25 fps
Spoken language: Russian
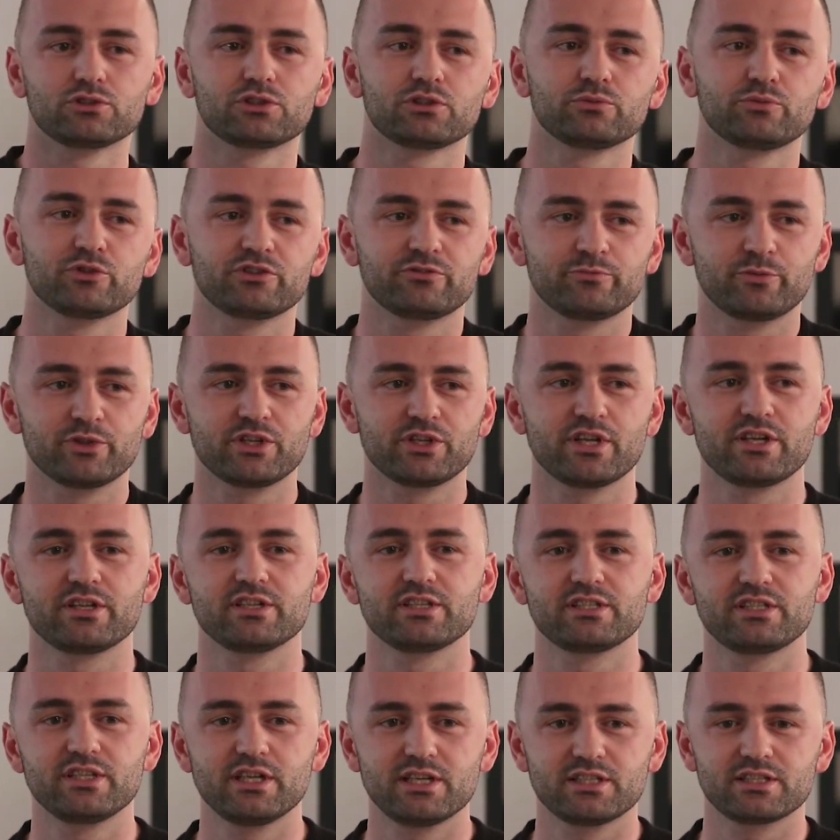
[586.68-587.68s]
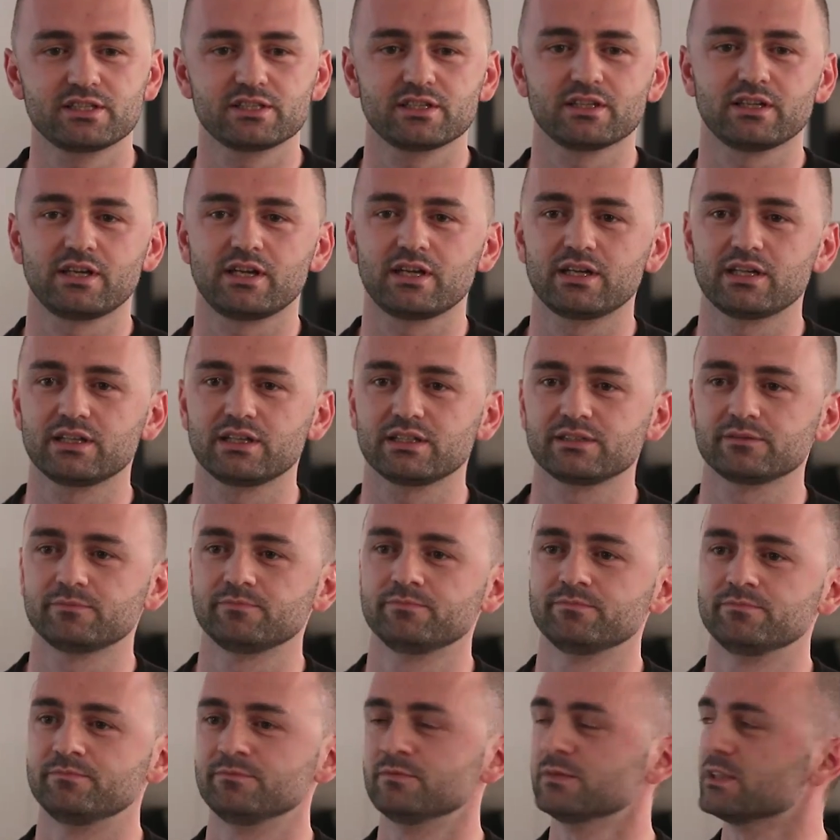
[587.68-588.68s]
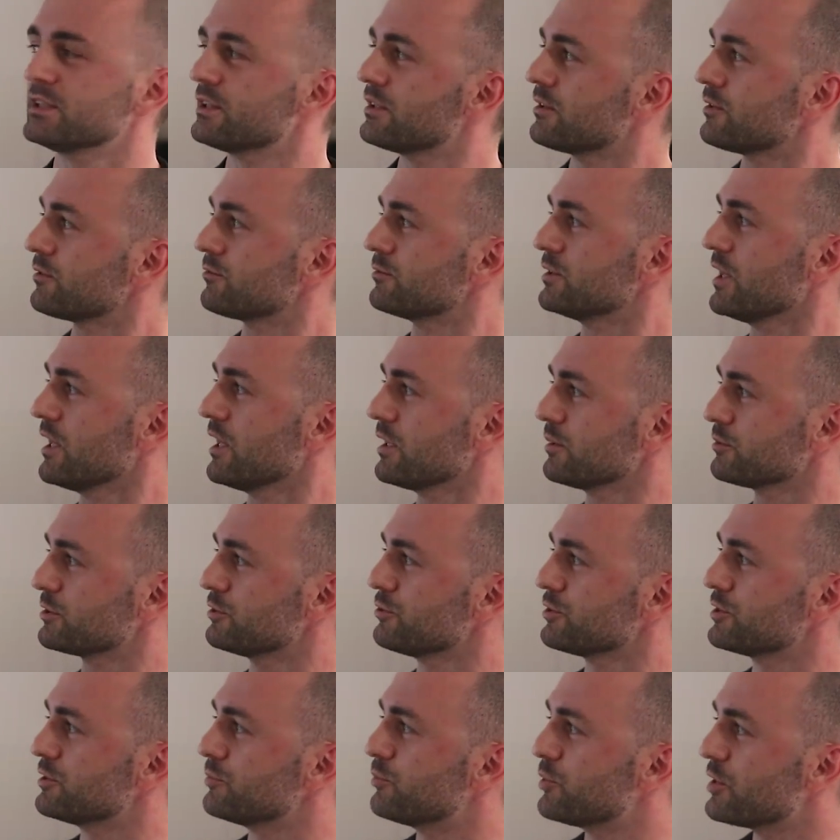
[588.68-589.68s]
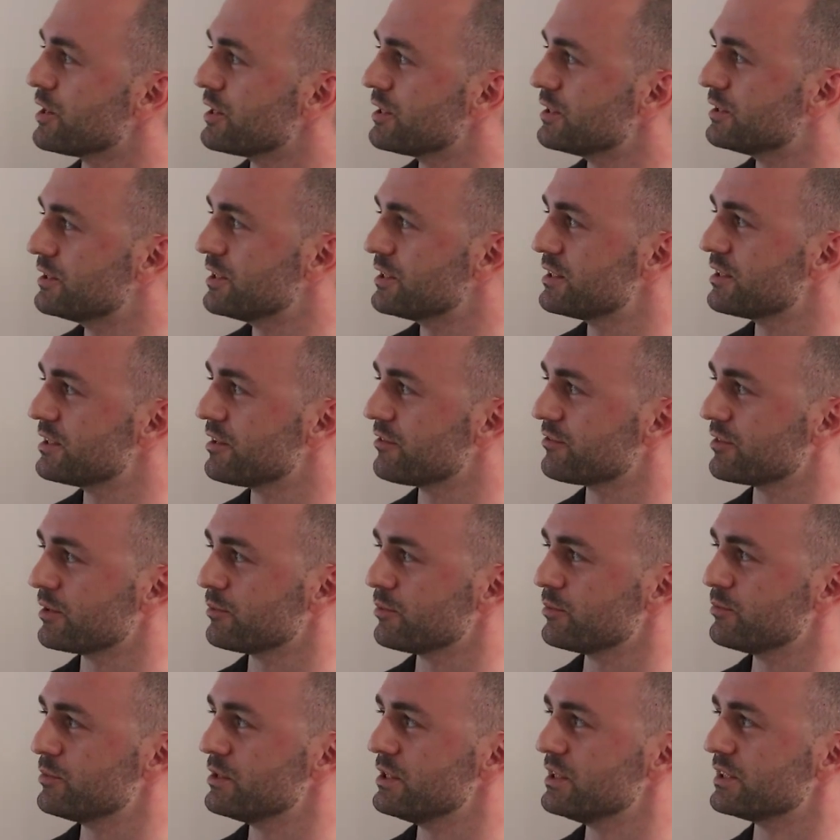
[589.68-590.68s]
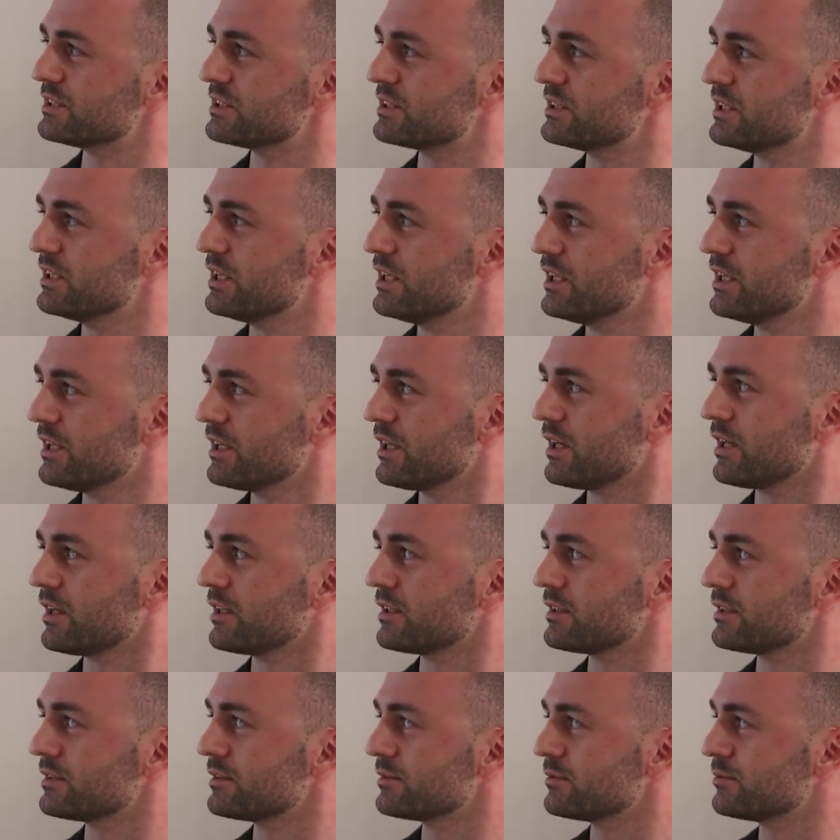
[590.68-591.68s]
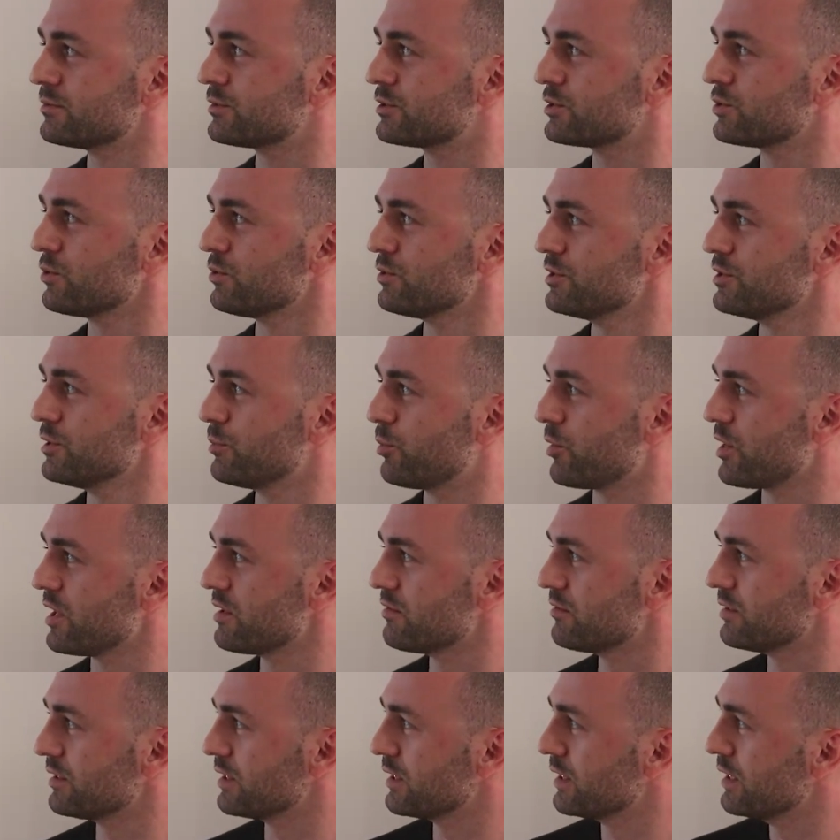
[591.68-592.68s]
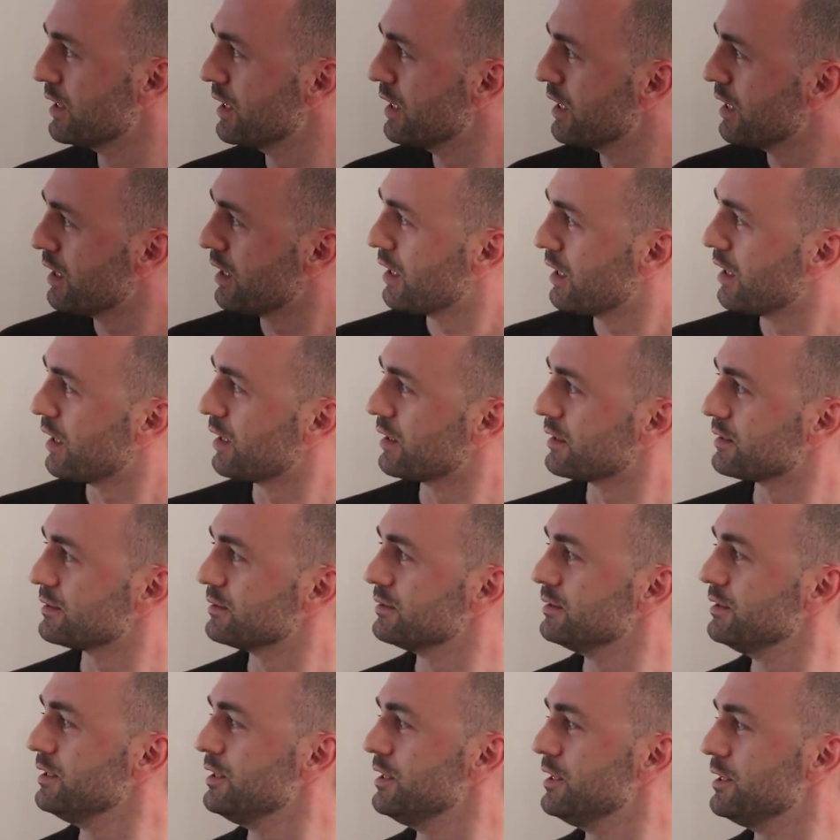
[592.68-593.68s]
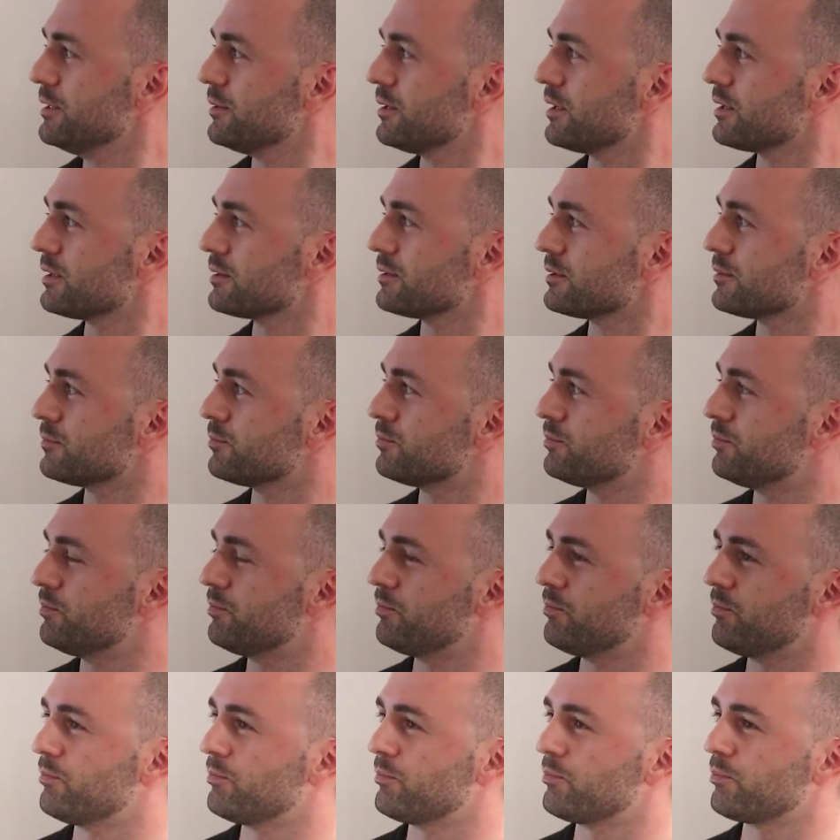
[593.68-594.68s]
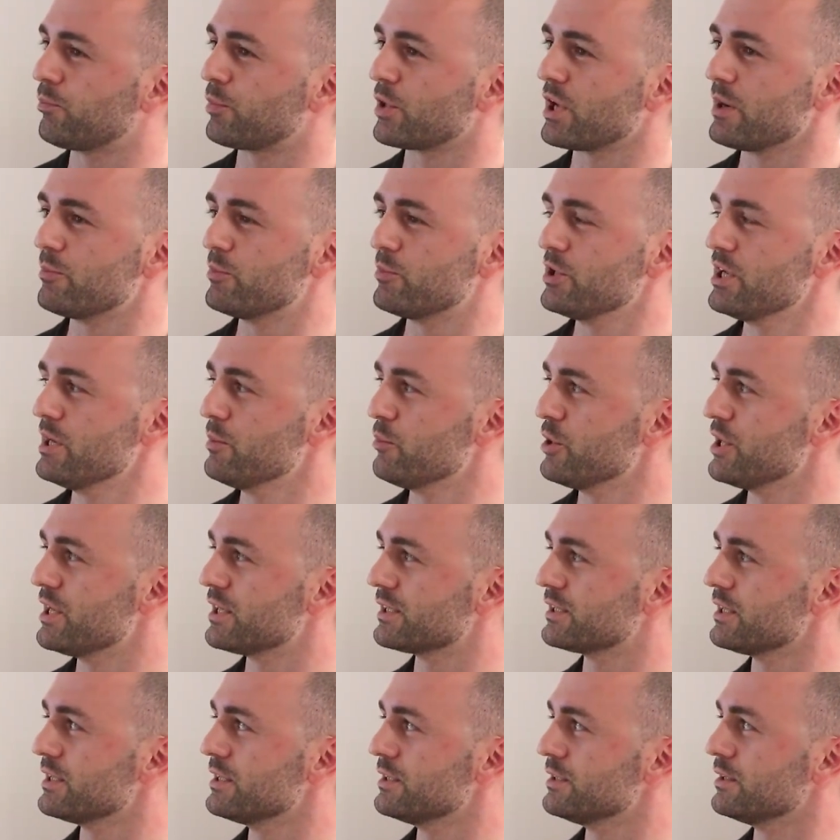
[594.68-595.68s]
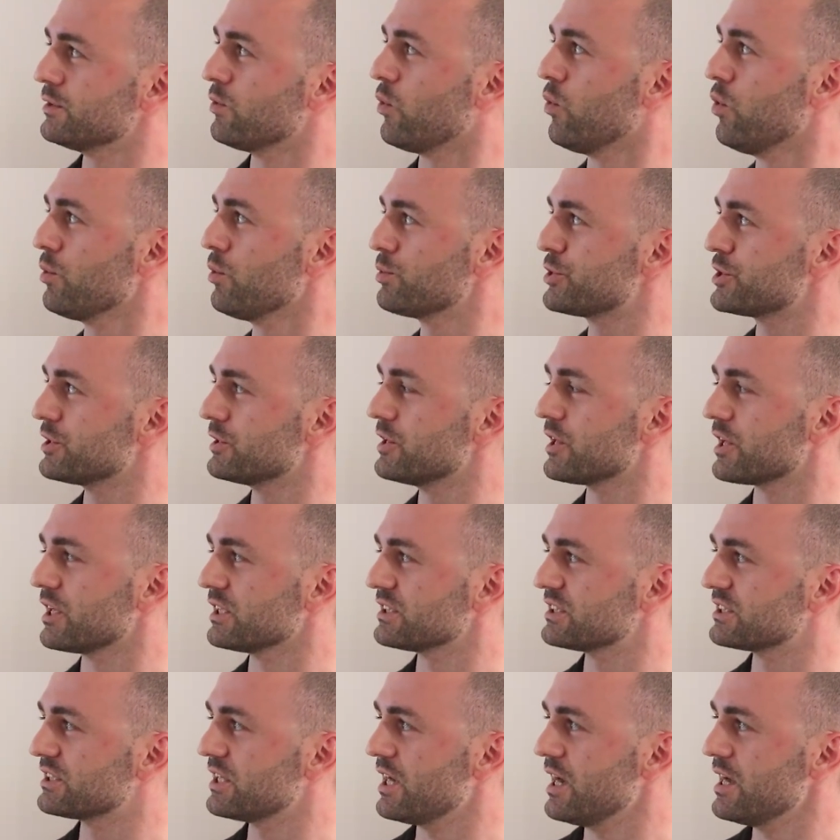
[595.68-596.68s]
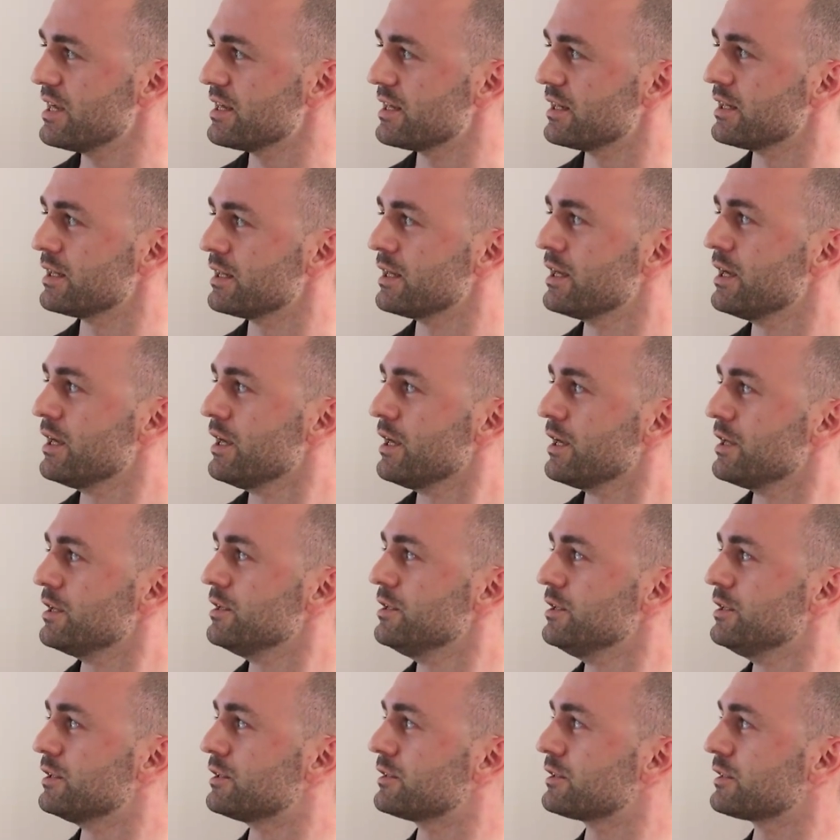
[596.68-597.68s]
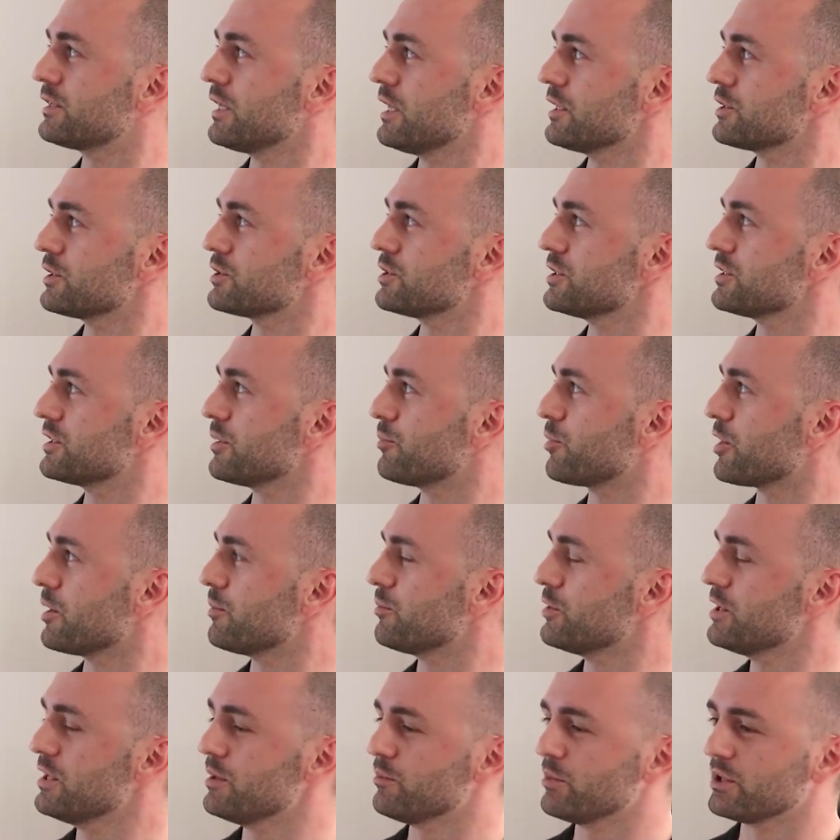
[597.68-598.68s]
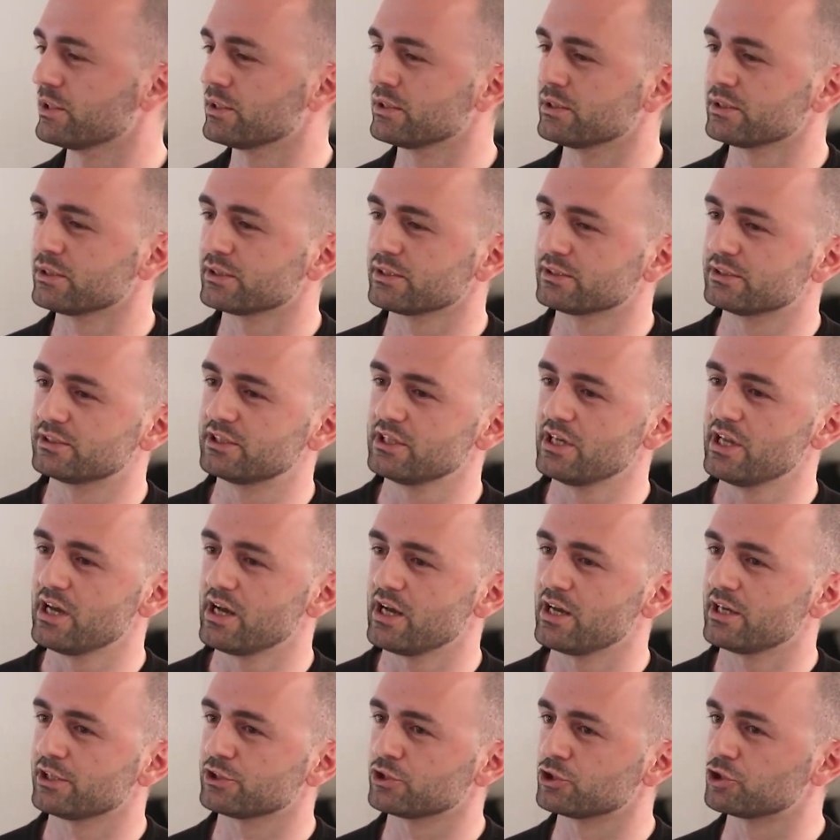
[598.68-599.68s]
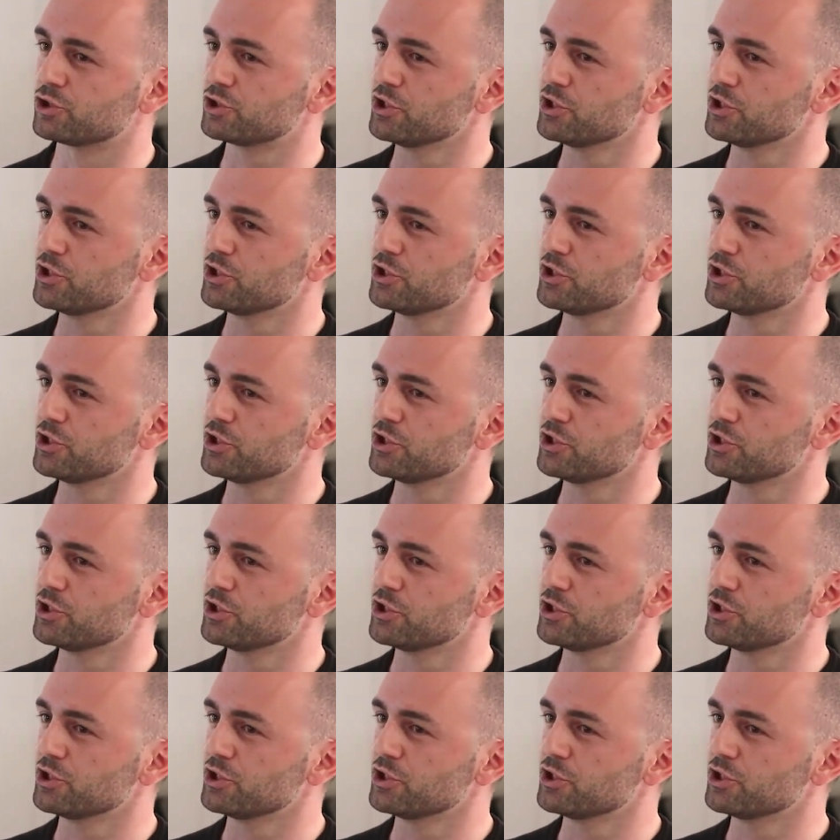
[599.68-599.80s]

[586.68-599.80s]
должен быть в приоритете, а в данном случае в приоритете автомобилист, а, что неправильно. А, и проблема эта общегородская, и также это проблема для